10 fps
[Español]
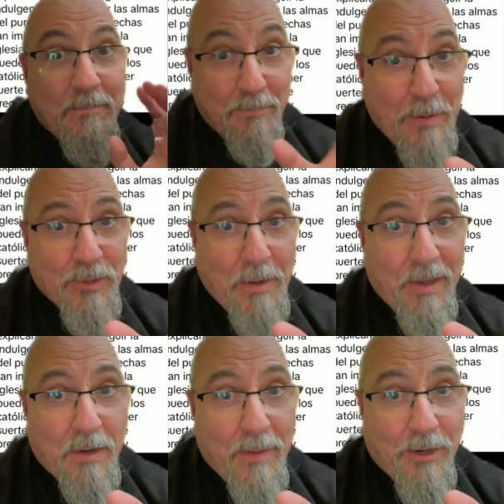Vamos a
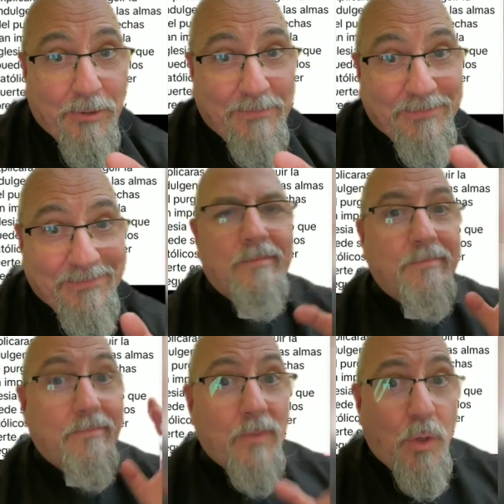ver, hermano.
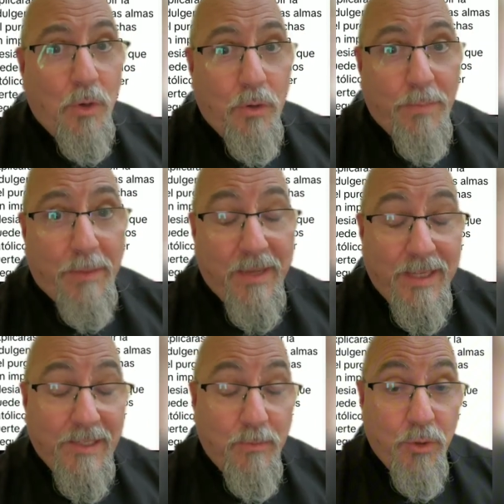Lo
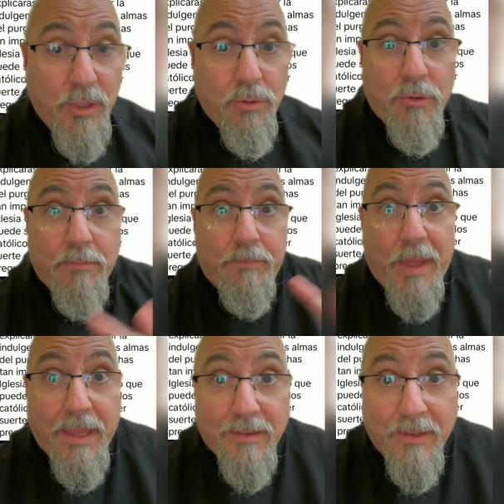primerísimo de todo,
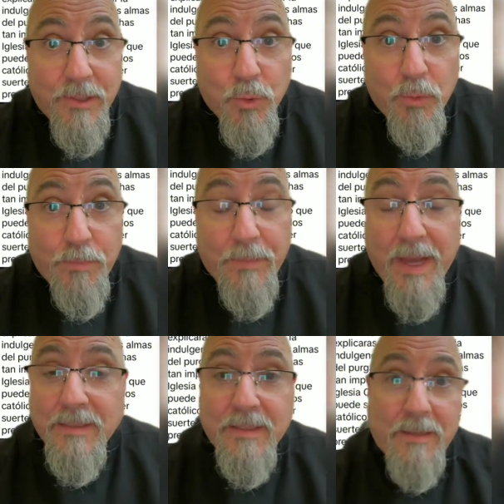pedirte
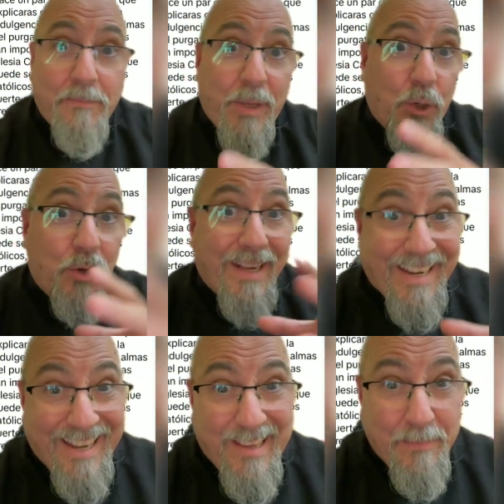disculpas, pero
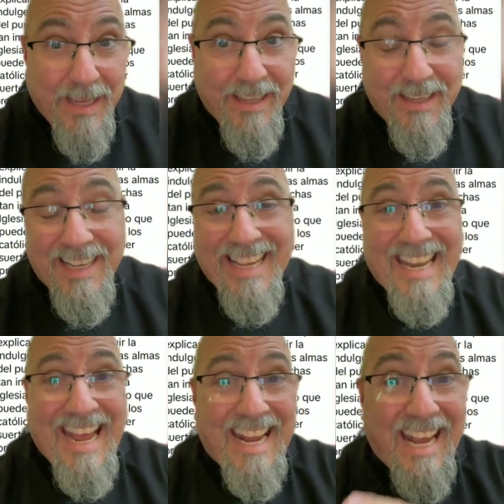créeme que
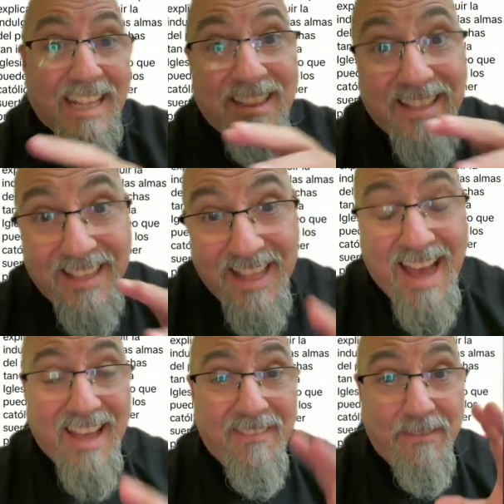la
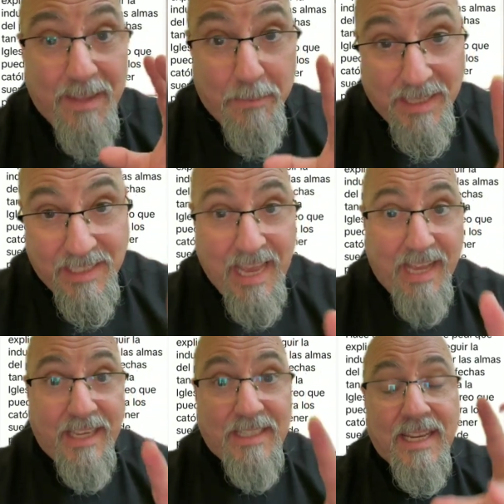cantidad de
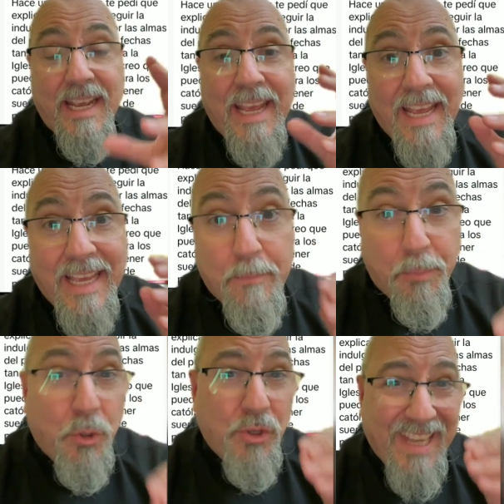mensajes que
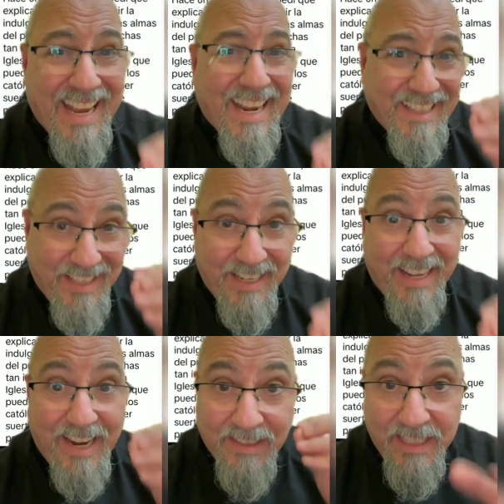puedo llegar a
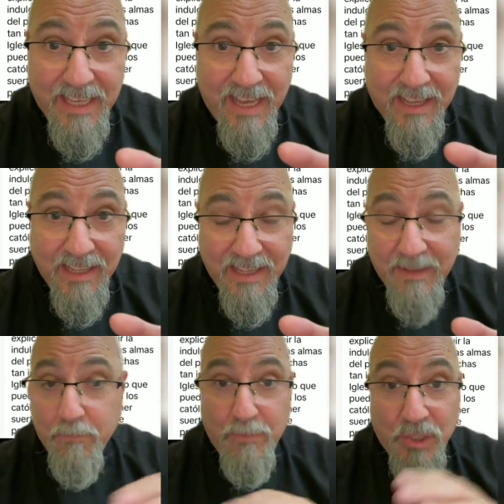tener al día
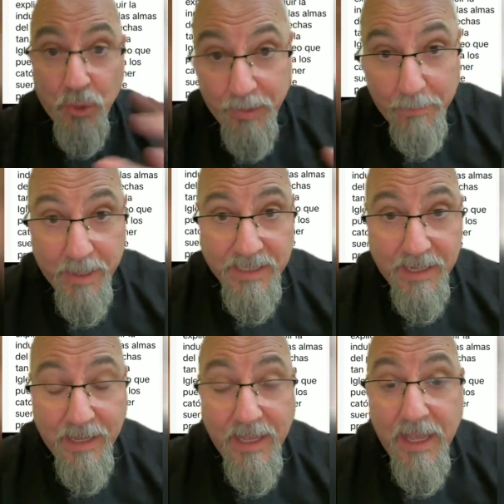me
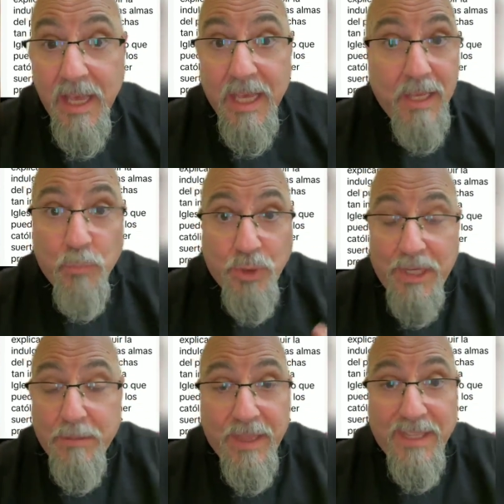sobrepasa. Y
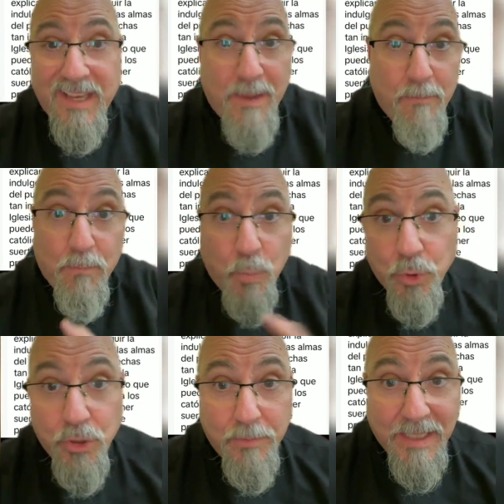muchas veces hay
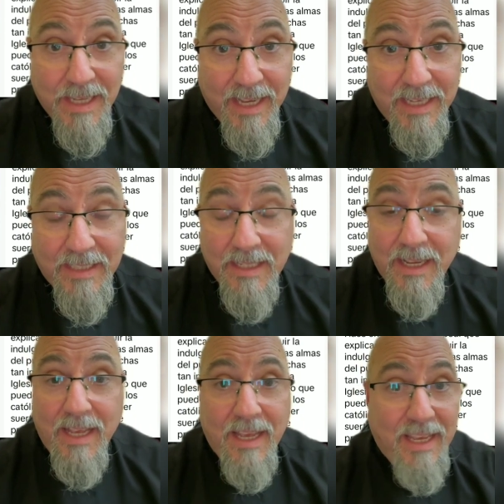muchos mensajes
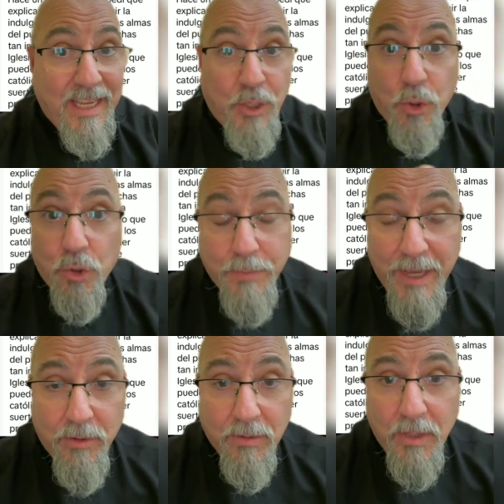que no los
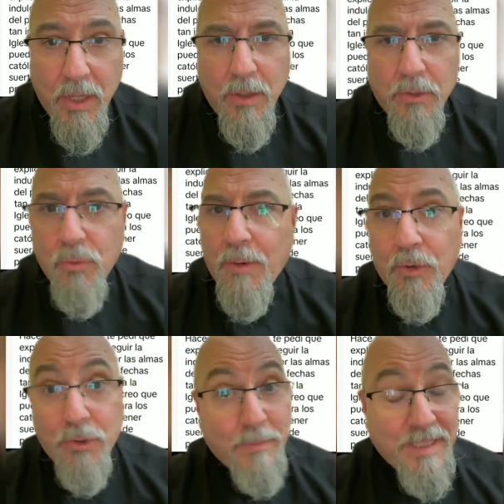veo. No hablo
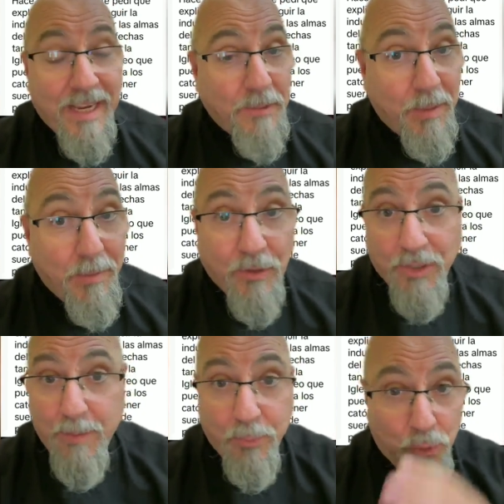de los mensajes privados,
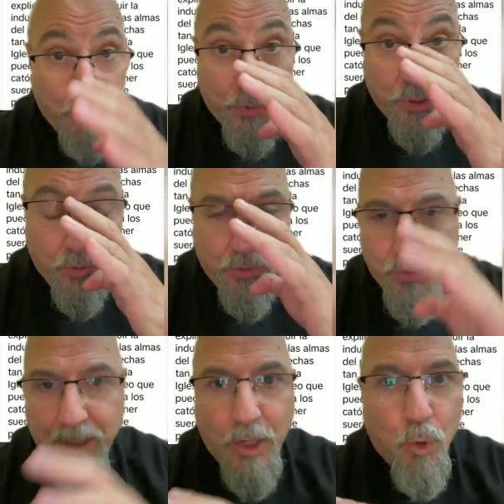que por
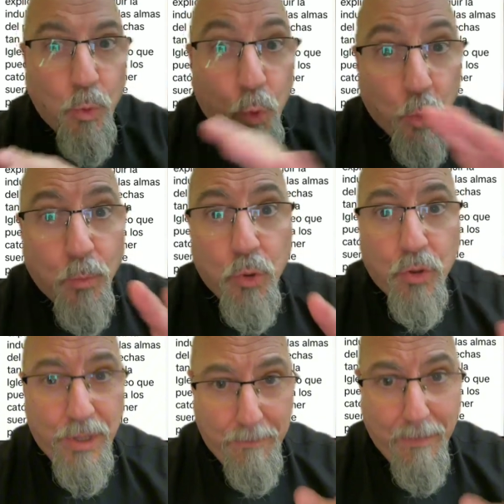supuesto tengo un cúmulo
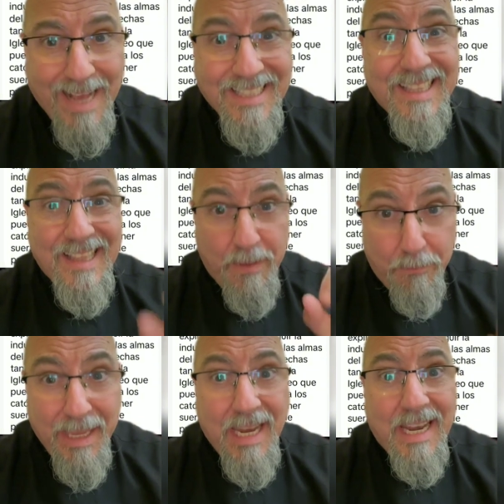de más de
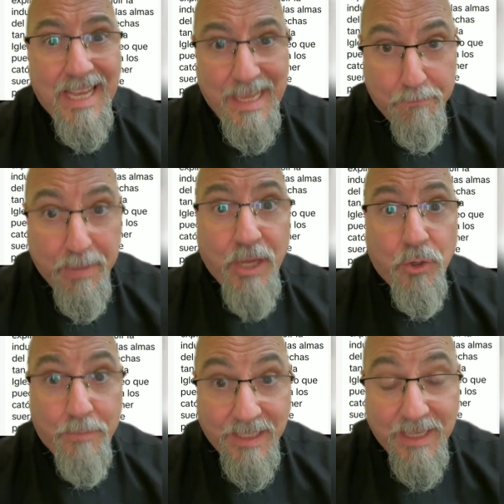mil y
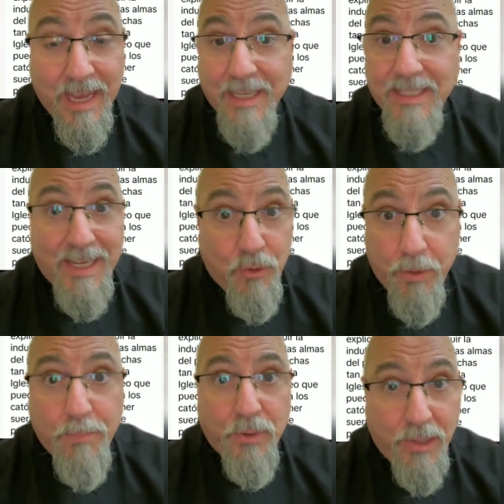pico mensajes que no
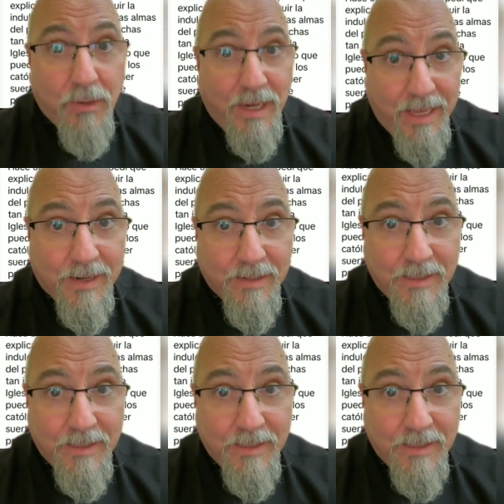he podido leer,